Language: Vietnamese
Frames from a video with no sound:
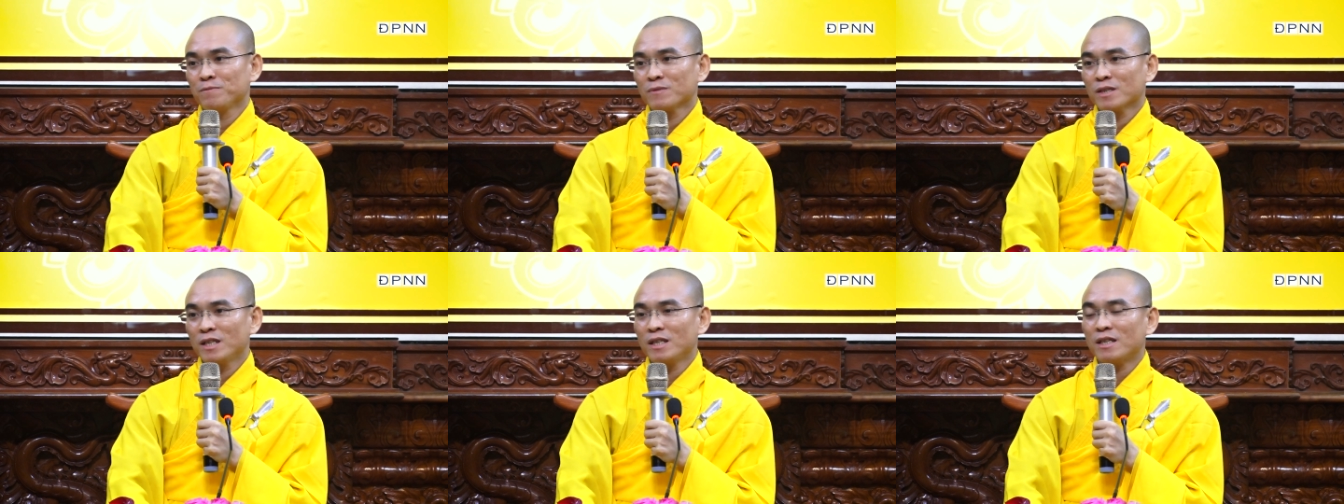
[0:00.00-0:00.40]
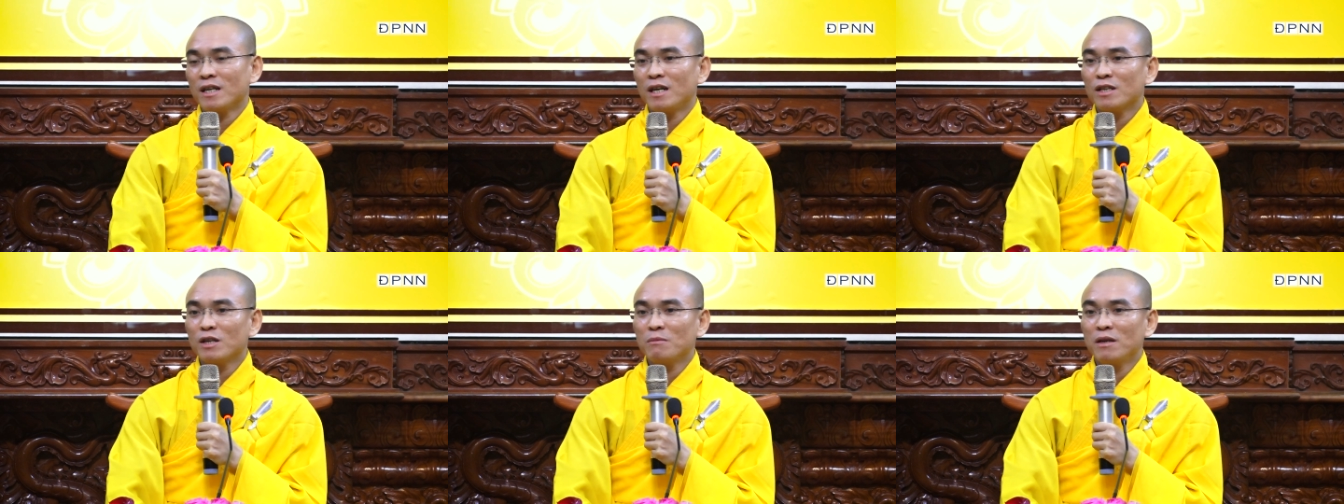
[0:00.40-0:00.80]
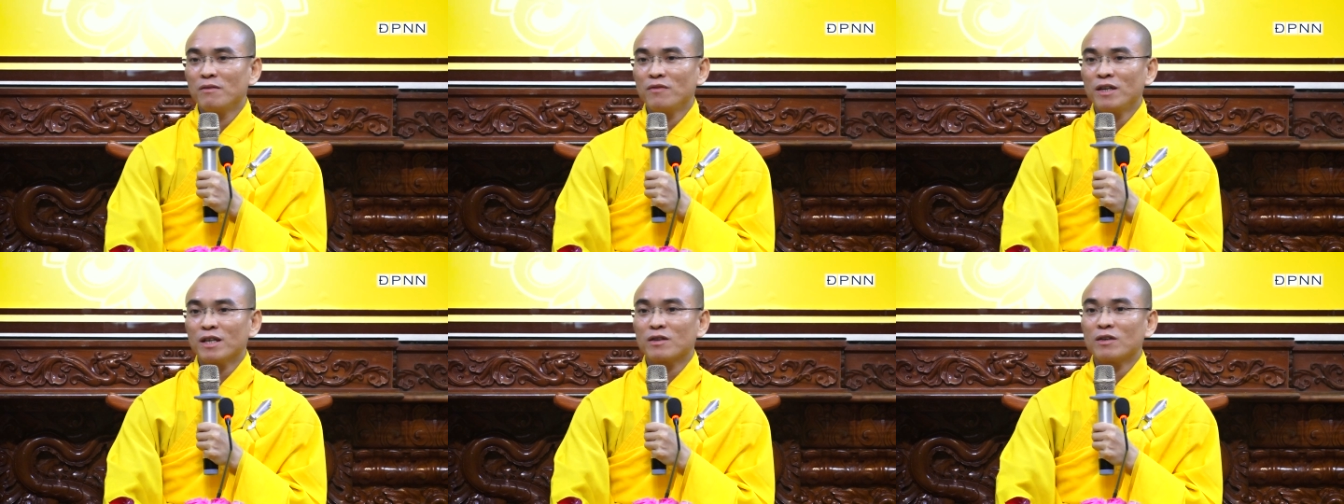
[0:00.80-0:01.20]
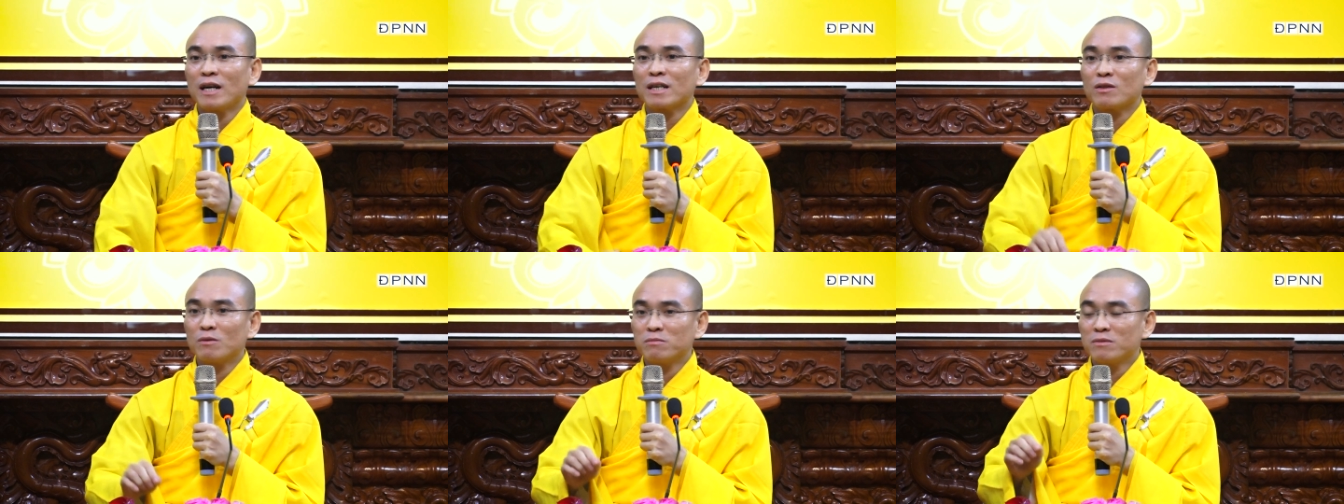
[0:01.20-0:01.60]
Khi chở vô bệnh viện rồi anh
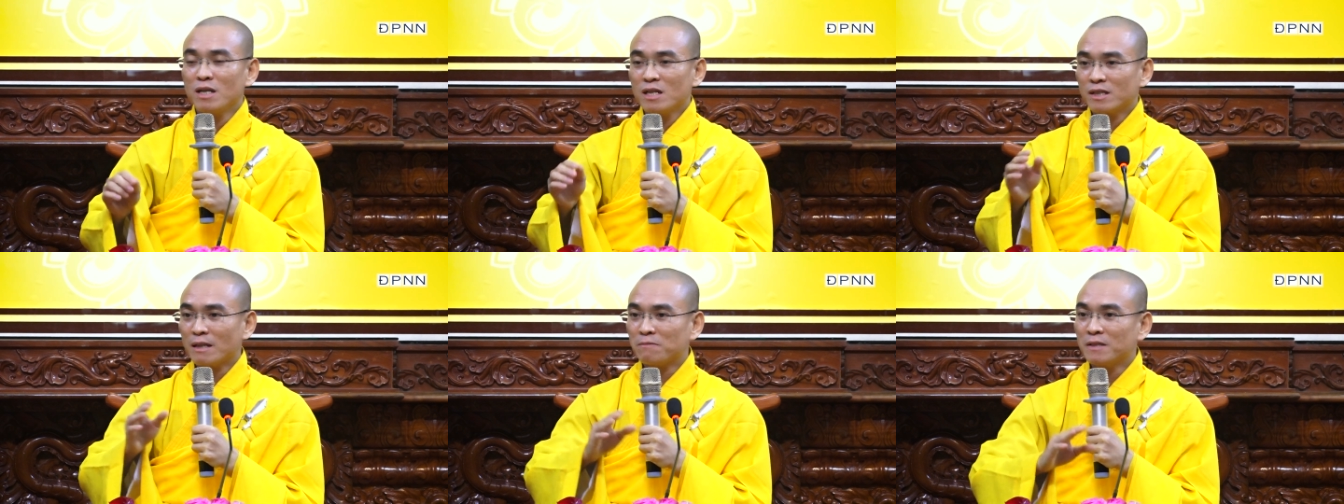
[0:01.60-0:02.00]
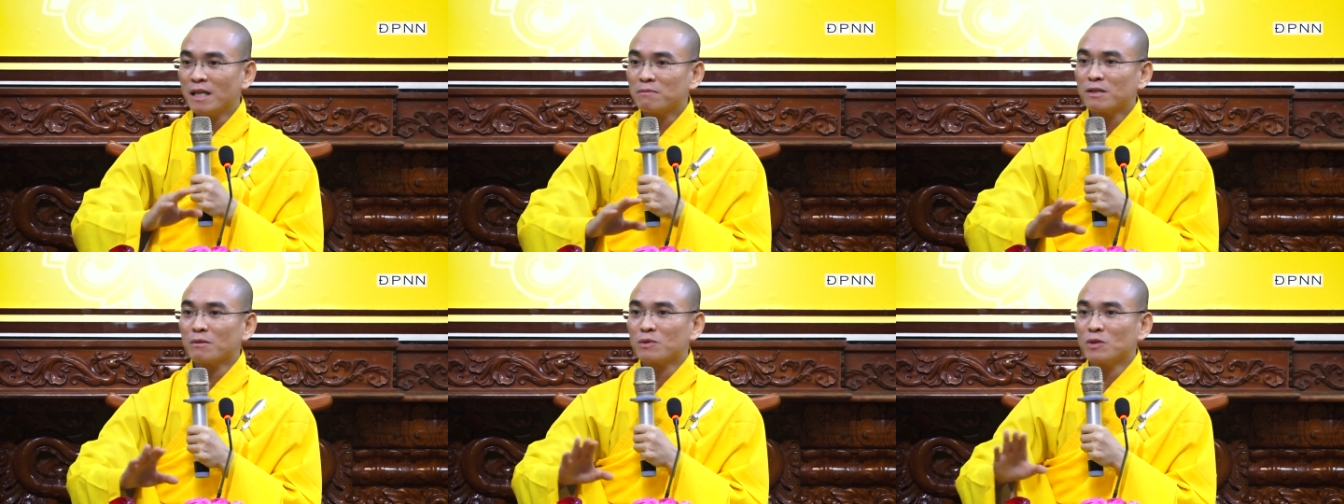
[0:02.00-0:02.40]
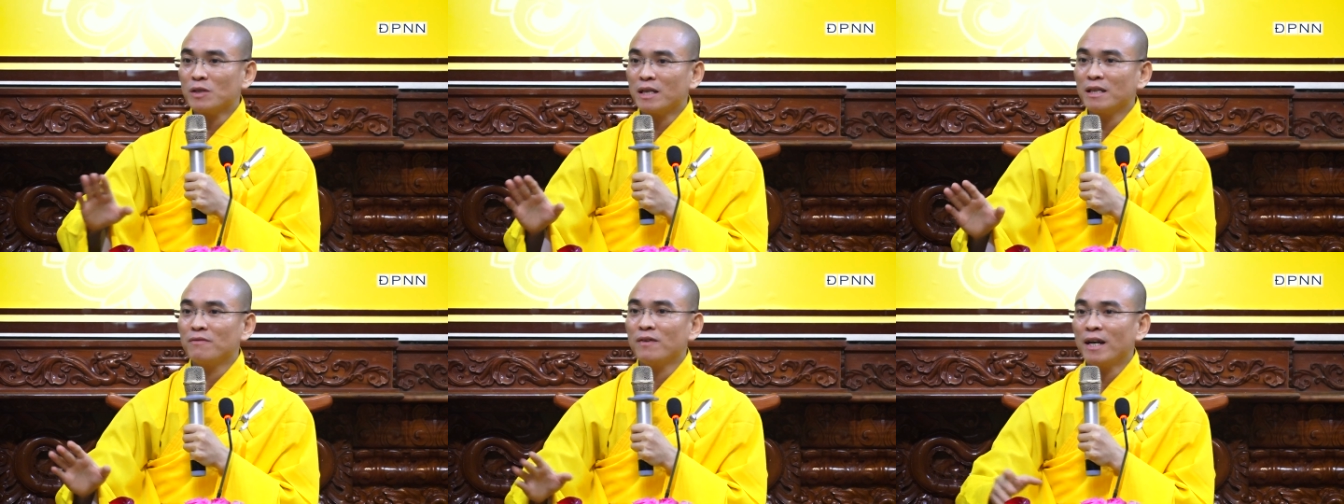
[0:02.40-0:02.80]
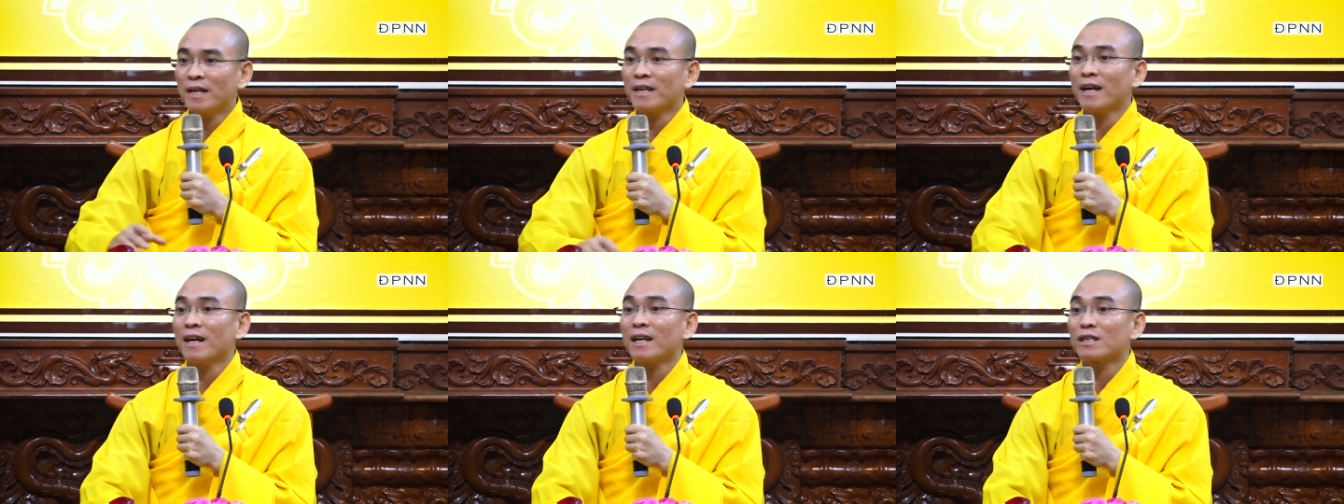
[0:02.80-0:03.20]
cũng sắp xếp xong xuôi, anh đi về, anh
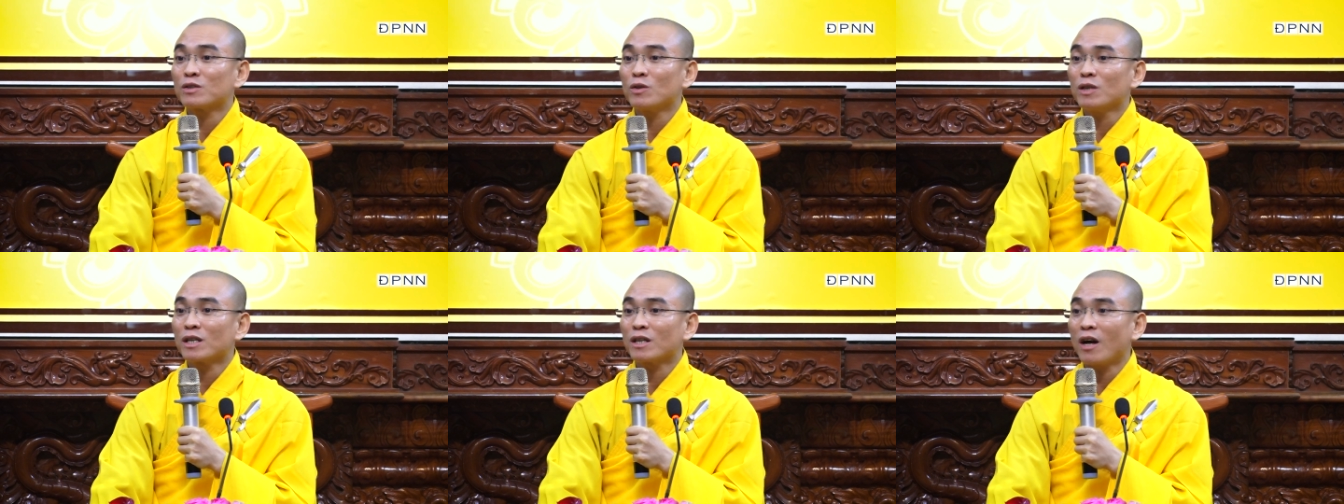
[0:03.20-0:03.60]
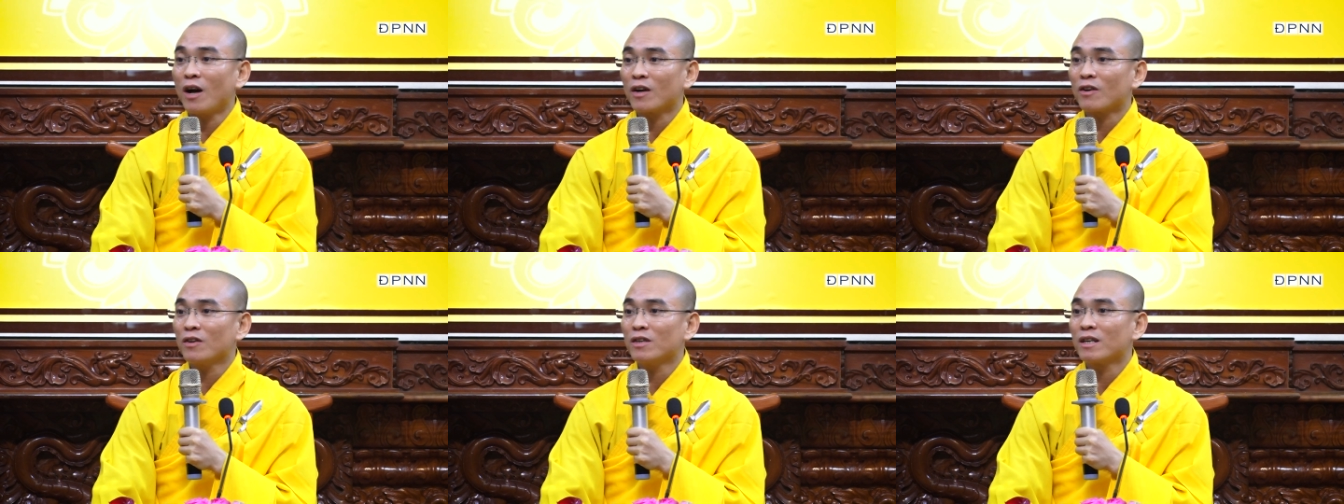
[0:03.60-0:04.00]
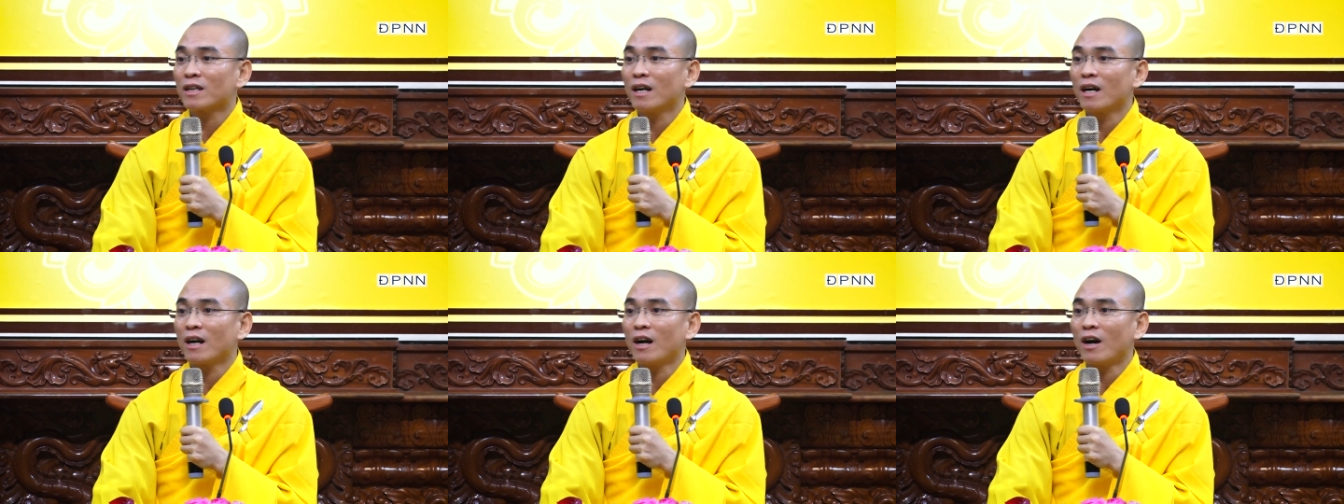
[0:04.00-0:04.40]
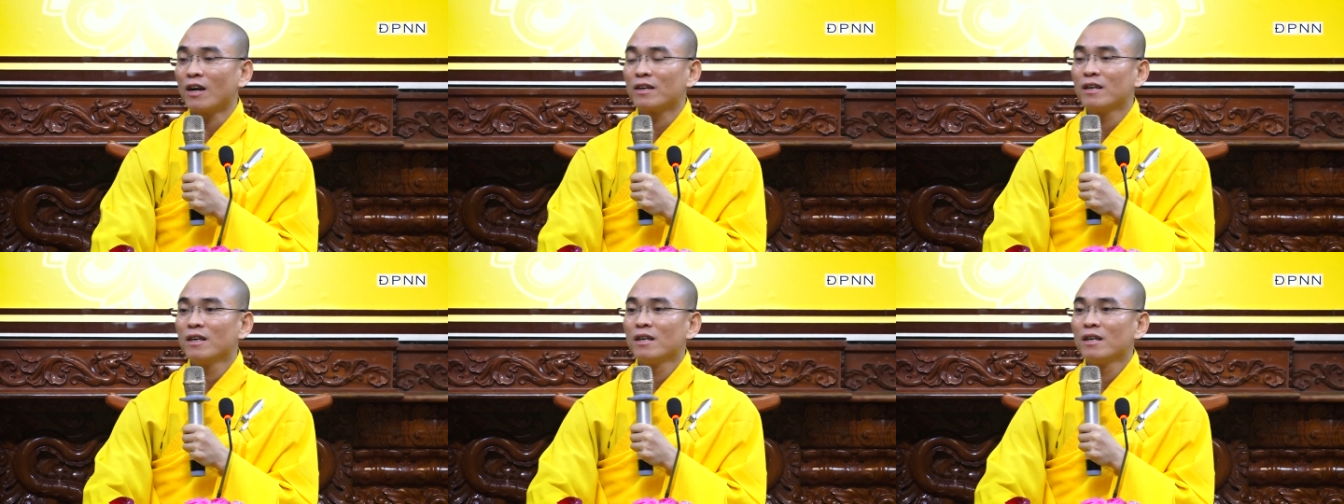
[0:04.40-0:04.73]
để lại số điện thoại, có gì cần gọi.